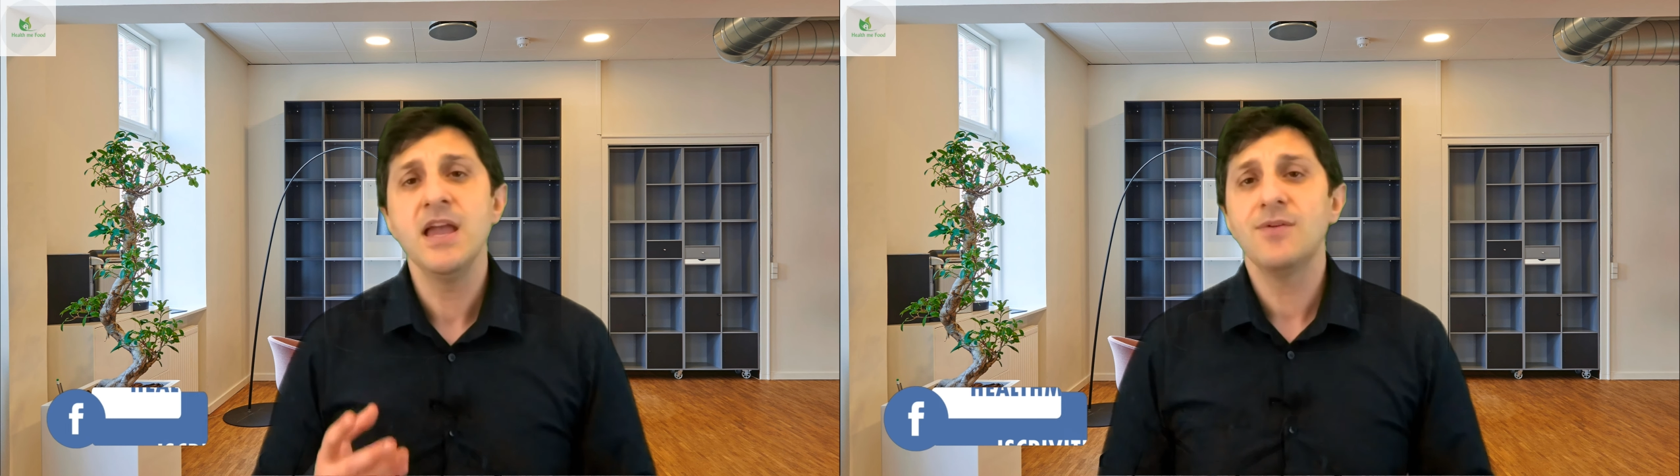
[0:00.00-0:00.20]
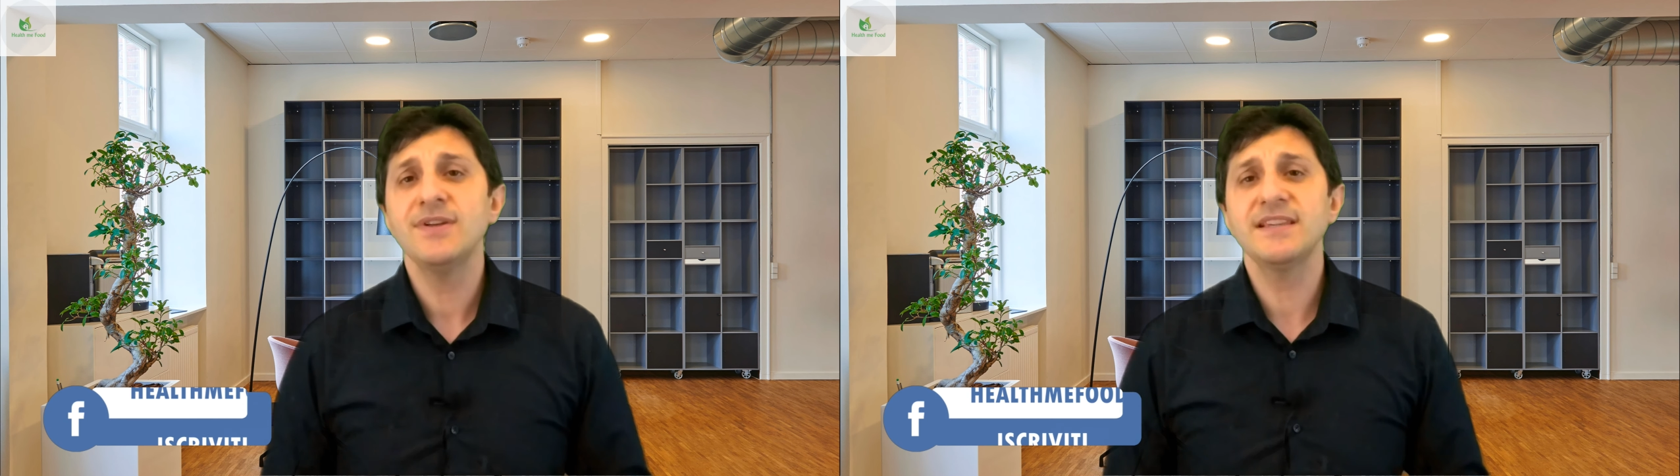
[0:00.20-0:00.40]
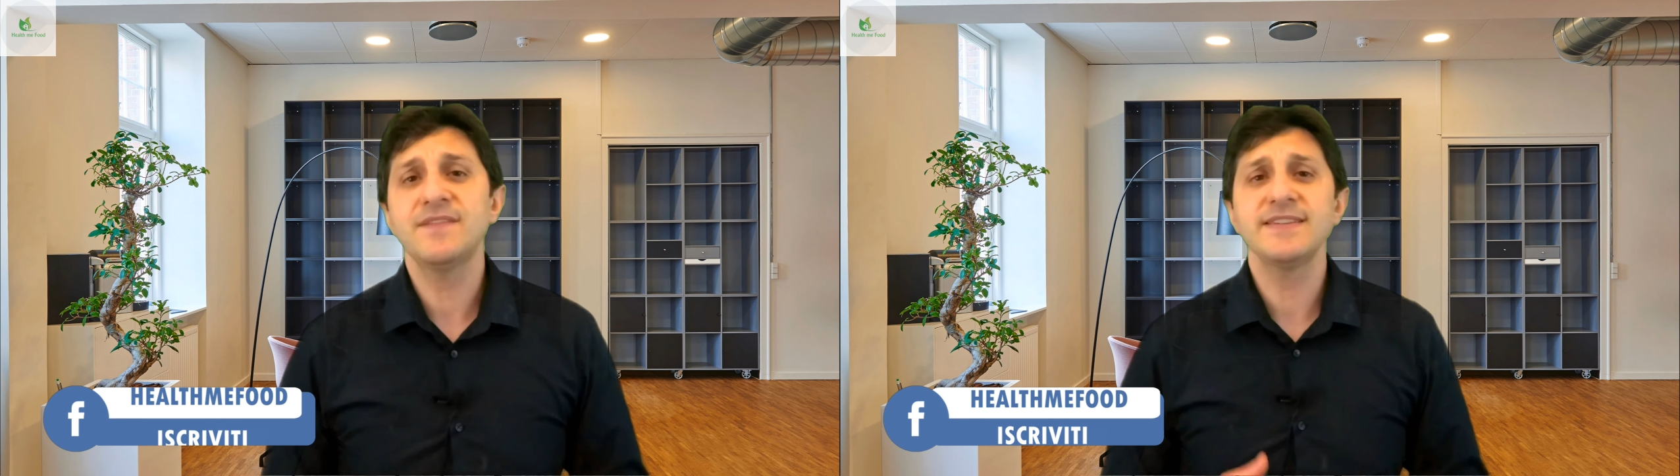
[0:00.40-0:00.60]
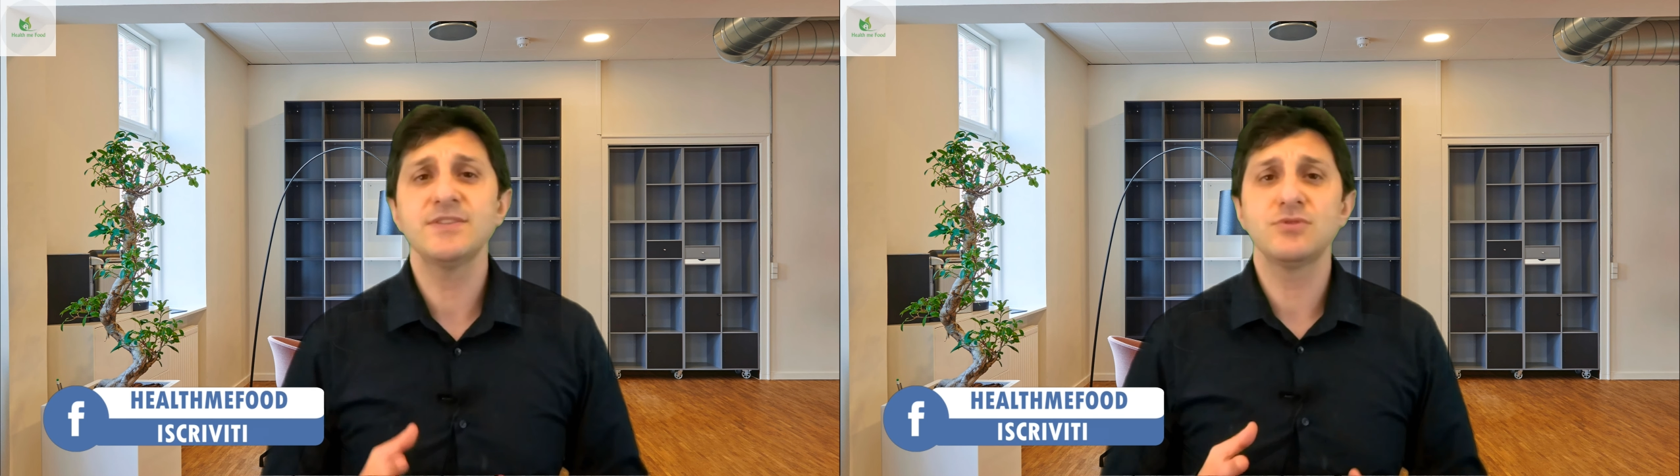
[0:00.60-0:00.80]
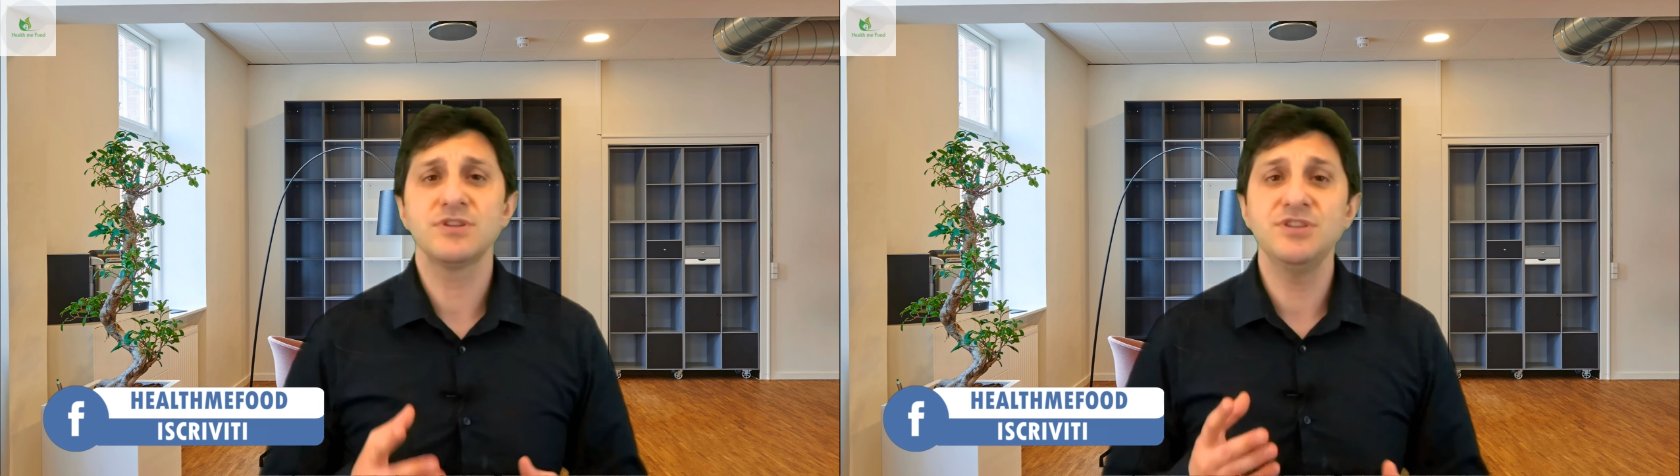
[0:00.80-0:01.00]
questa
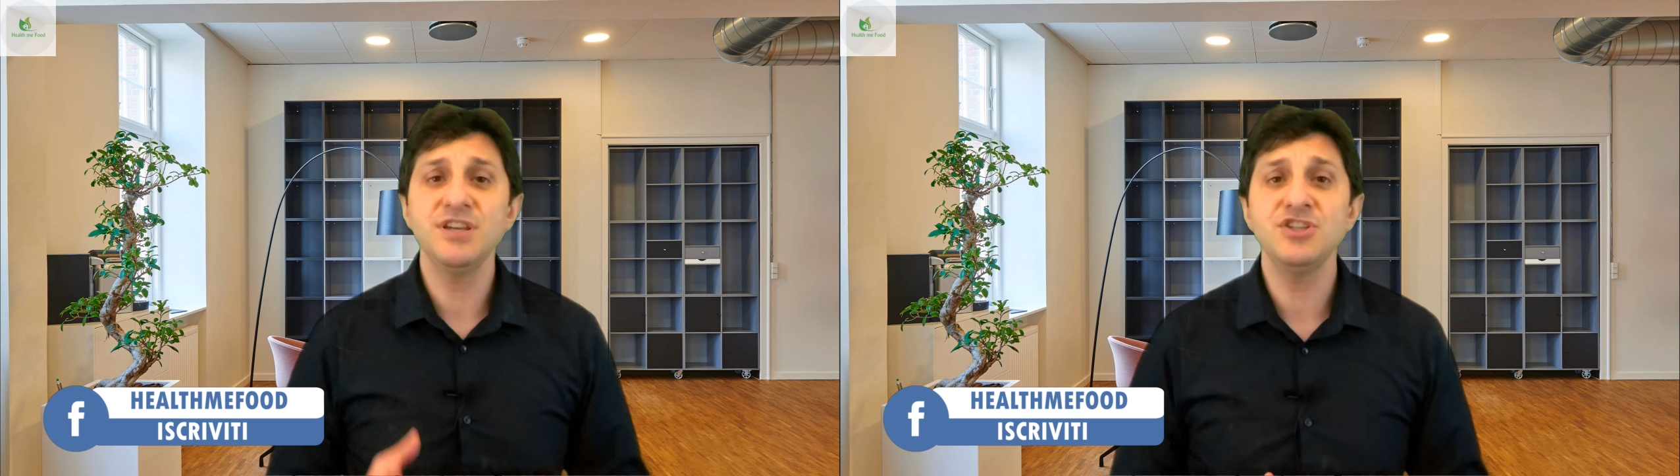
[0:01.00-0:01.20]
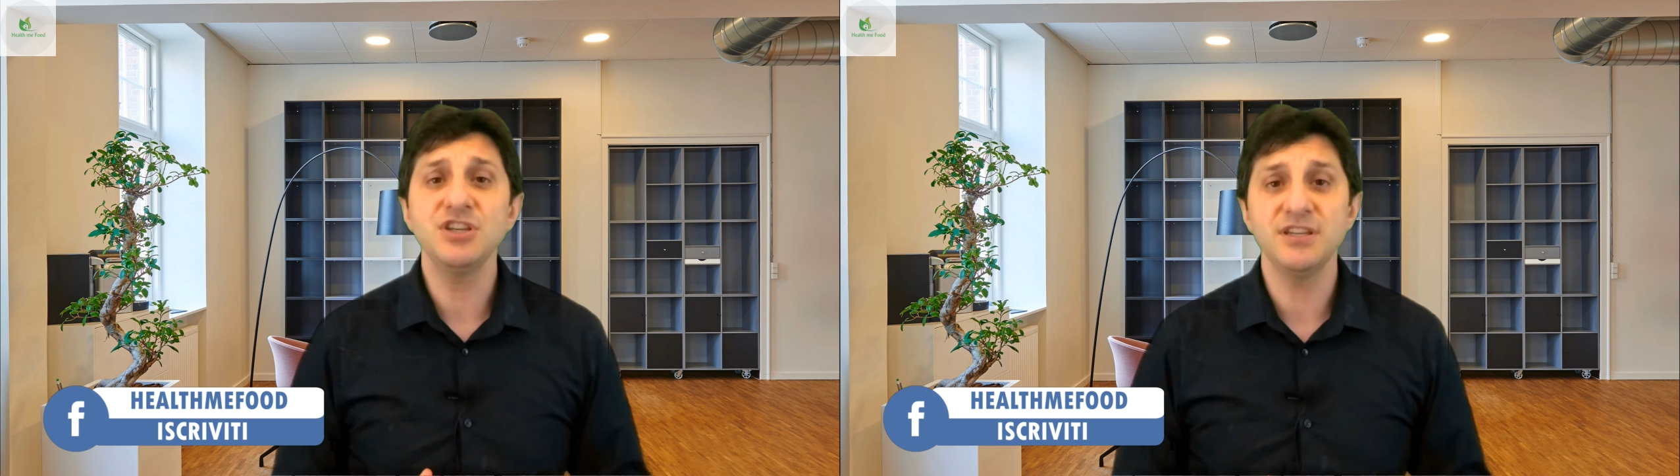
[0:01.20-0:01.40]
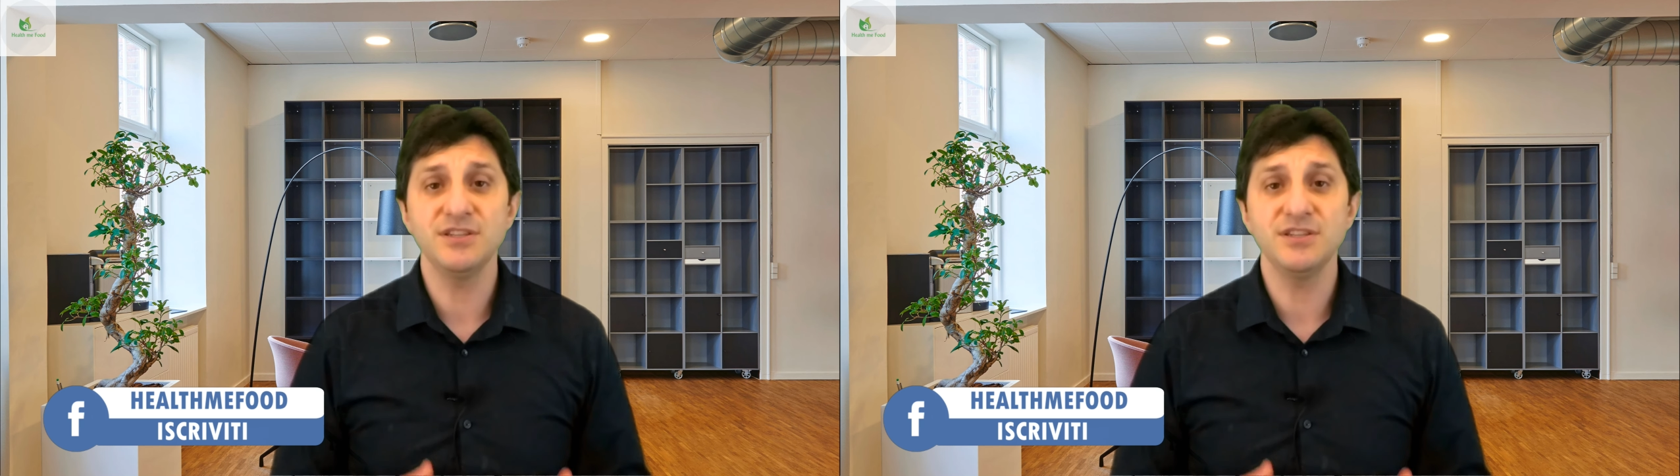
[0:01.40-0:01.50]
fase dura 10,